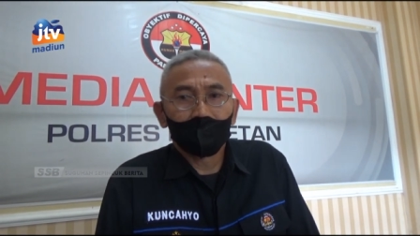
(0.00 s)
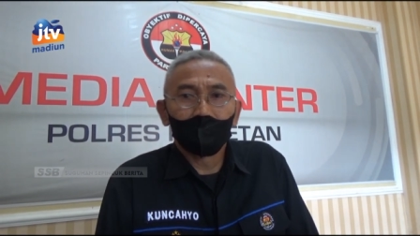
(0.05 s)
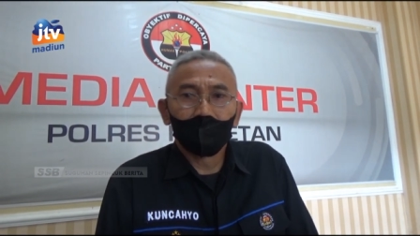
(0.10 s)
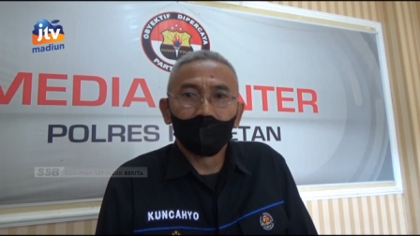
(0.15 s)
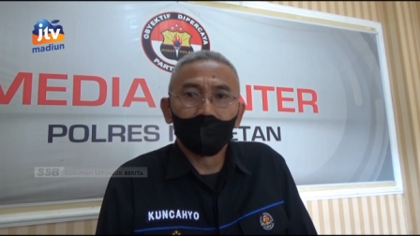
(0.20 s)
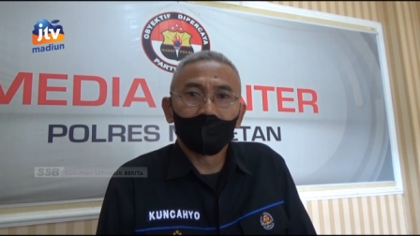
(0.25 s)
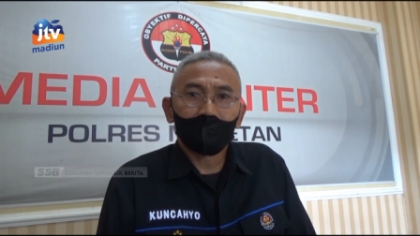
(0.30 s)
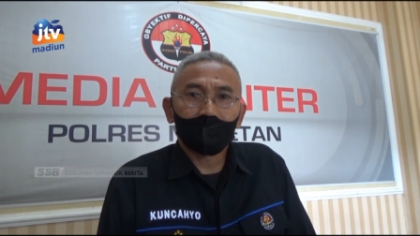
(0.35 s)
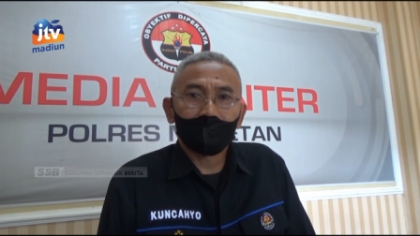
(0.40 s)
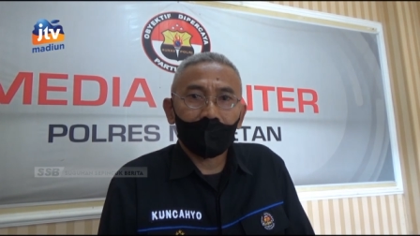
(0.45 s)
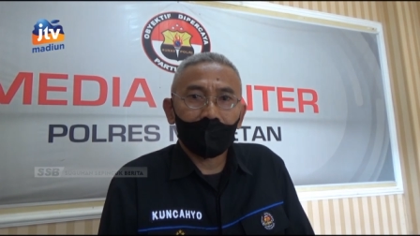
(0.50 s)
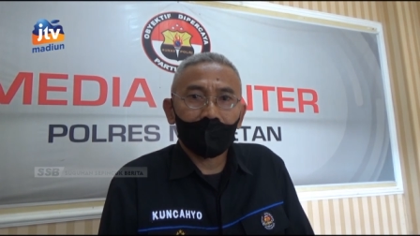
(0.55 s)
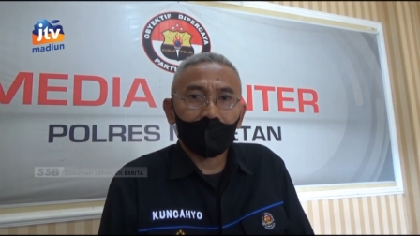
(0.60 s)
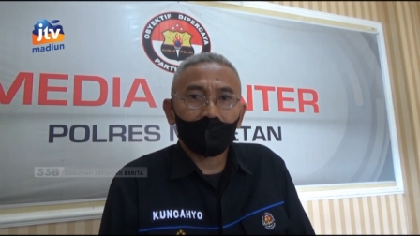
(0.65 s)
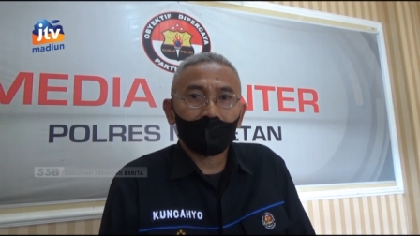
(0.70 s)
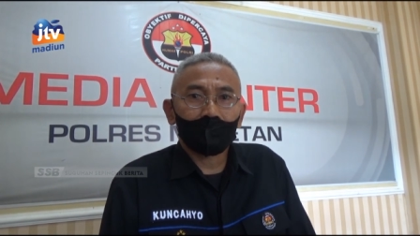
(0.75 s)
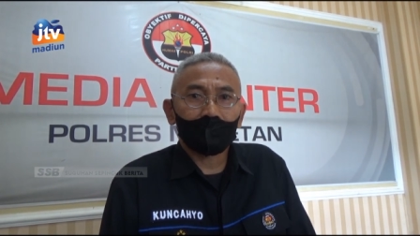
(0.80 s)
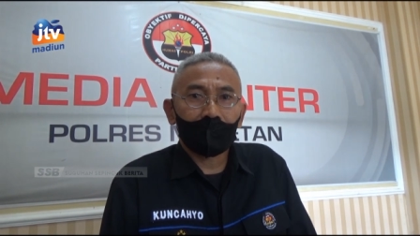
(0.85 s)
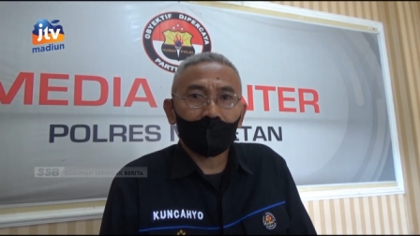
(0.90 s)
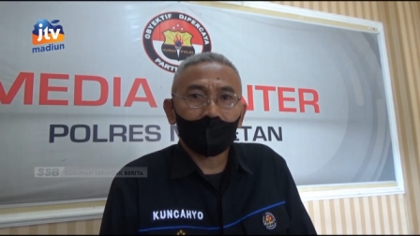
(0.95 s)
belum kita
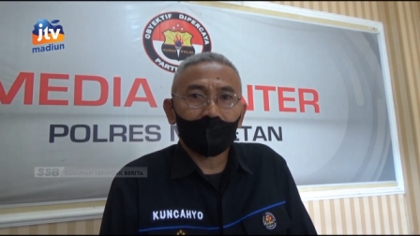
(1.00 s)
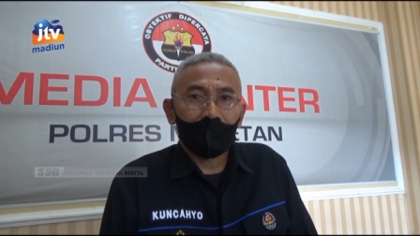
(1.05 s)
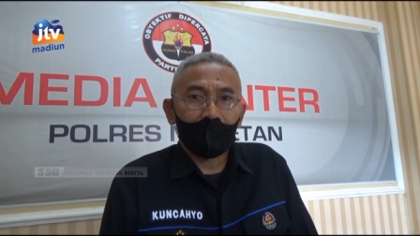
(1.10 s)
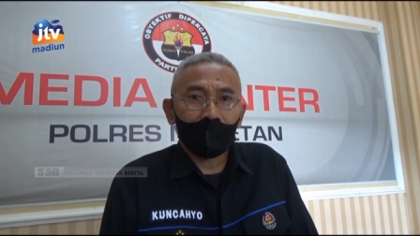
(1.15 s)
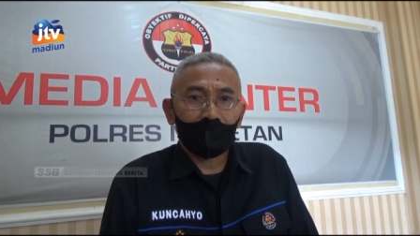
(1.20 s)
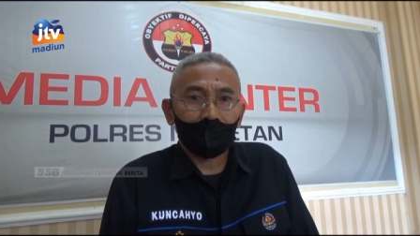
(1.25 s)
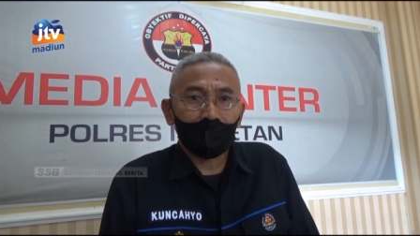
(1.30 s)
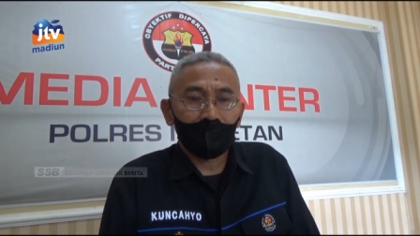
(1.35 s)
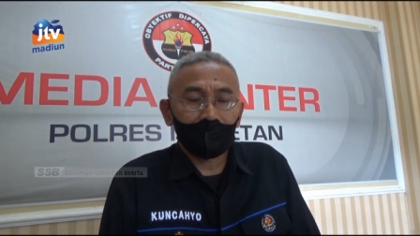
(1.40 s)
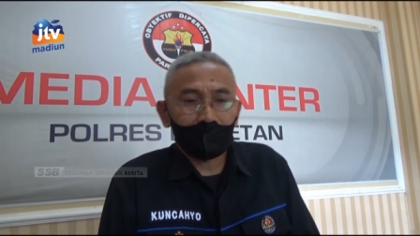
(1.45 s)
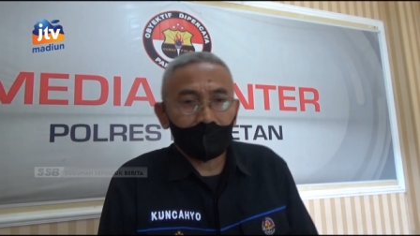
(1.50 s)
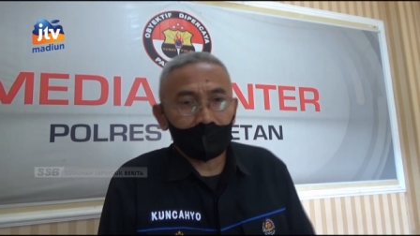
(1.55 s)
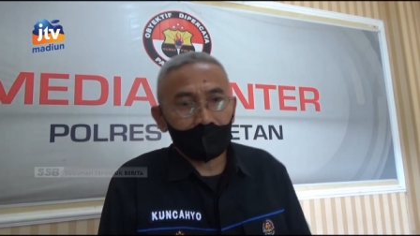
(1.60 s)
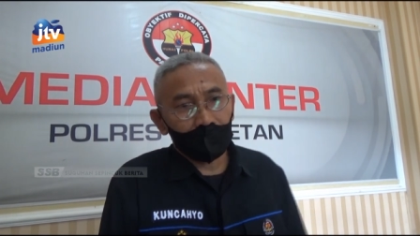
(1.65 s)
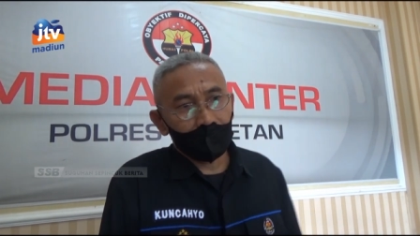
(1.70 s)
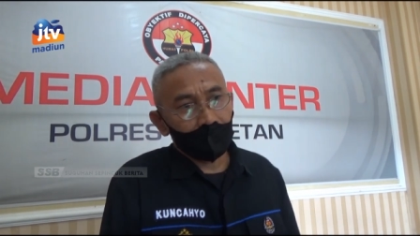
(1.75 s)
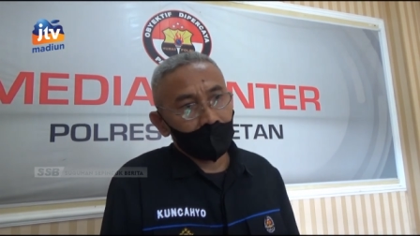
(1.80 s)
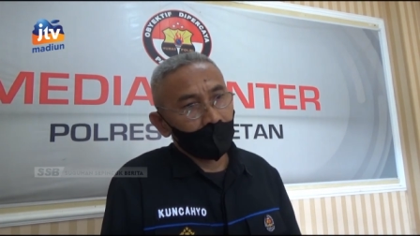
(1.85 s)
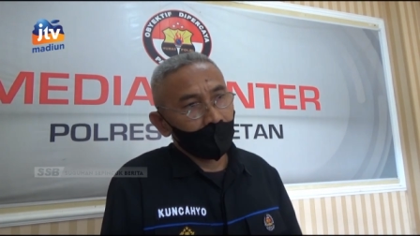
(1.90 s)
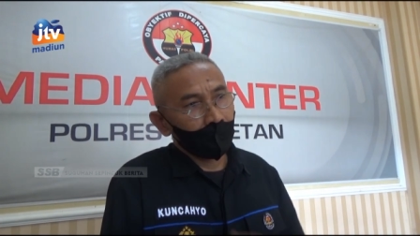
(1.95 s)
lakukan penangkapan
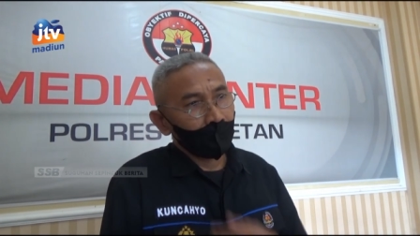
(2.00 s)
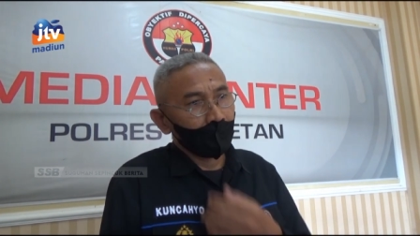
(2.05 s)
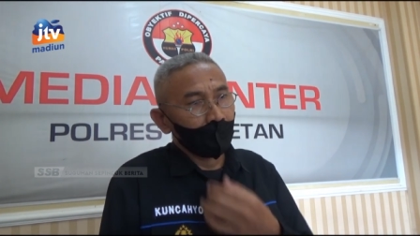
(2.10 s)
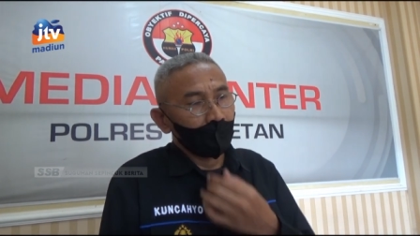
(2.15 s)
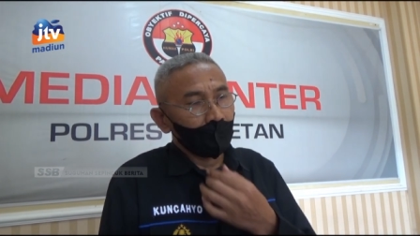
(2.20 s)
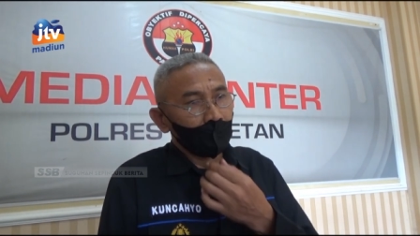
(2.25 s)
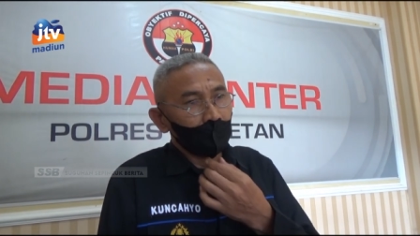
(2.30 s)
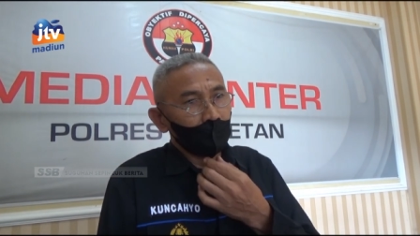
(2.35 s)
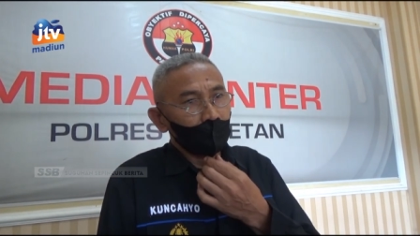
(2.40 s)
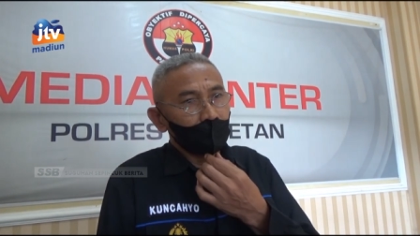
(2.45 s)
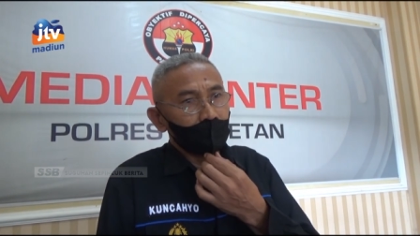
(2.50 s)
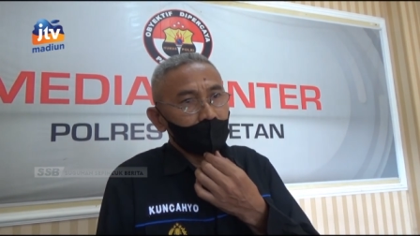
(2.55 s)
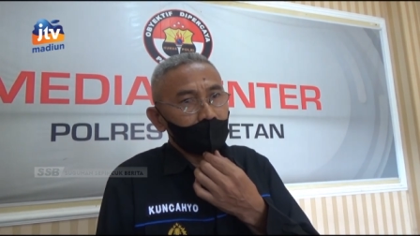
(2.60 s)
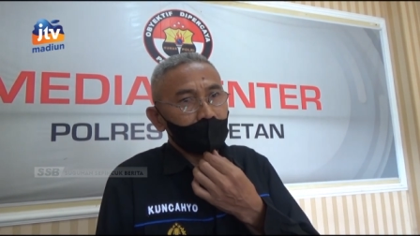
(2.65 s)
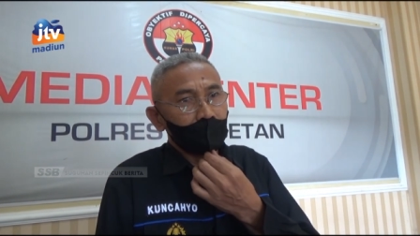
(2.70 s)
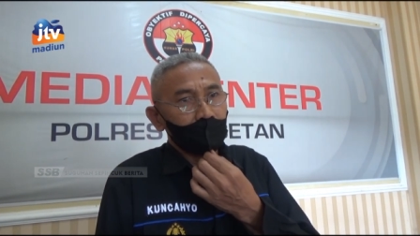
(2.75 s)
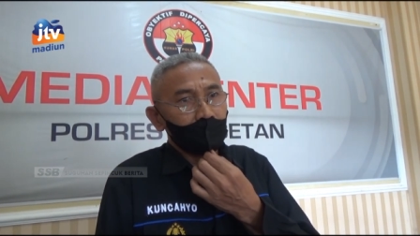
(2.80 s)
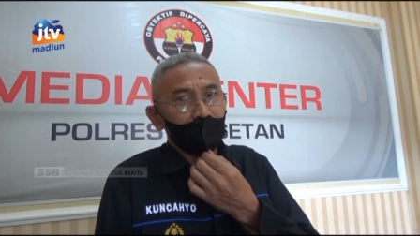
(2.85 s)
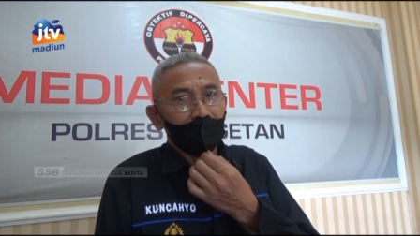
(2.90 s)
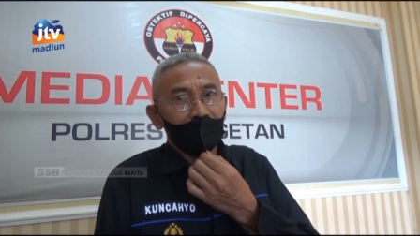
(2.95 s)
karena
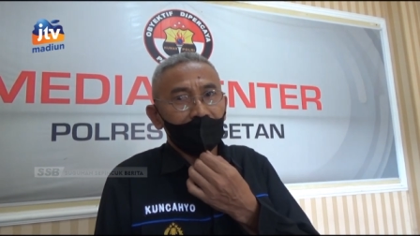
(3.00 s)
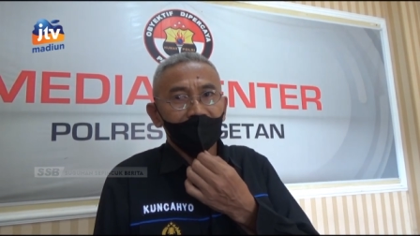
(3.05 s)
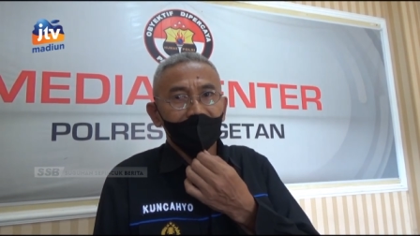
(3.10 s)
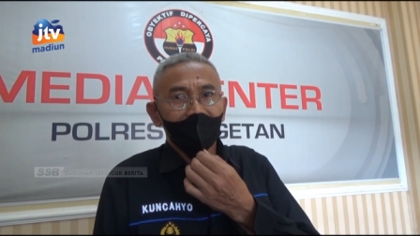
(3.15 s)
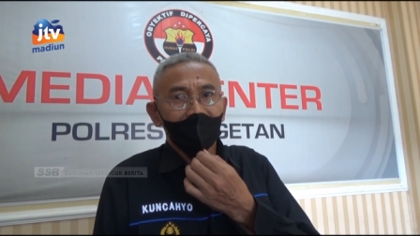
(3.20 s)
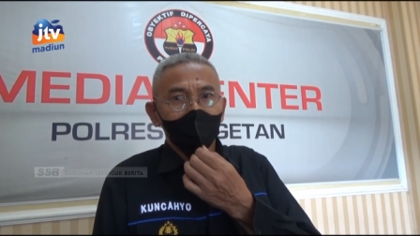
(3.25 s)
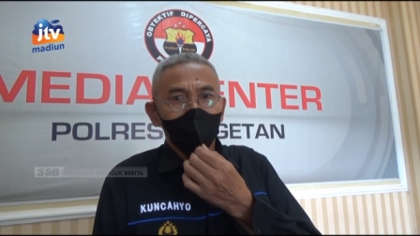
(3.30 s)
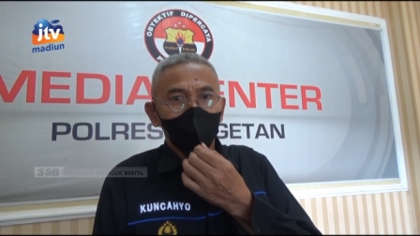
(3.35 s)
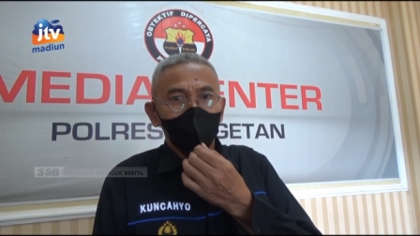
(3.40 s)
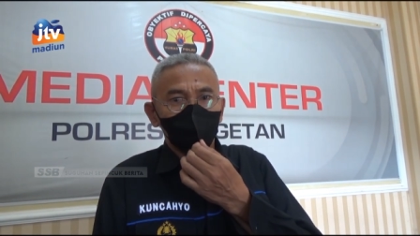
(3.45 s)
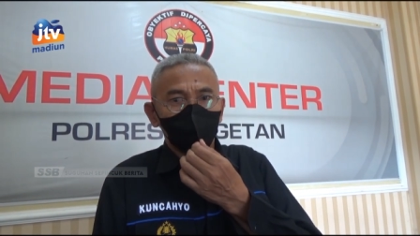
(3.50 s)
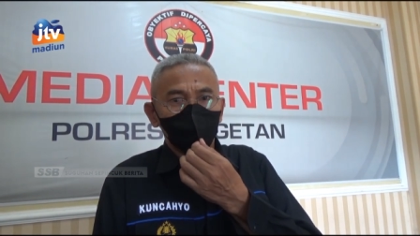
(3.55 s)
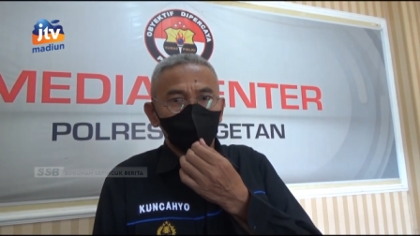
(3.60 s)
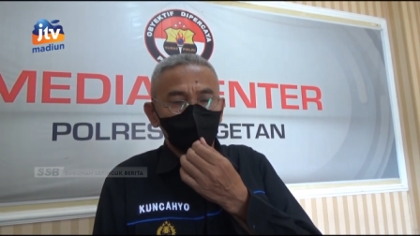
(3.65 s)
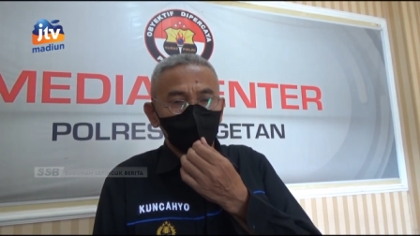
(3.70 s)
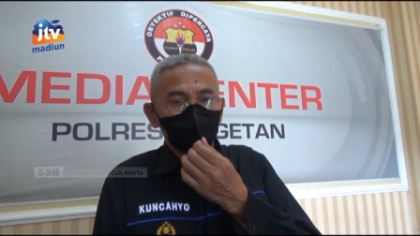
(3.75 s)
posisi melarikan diri.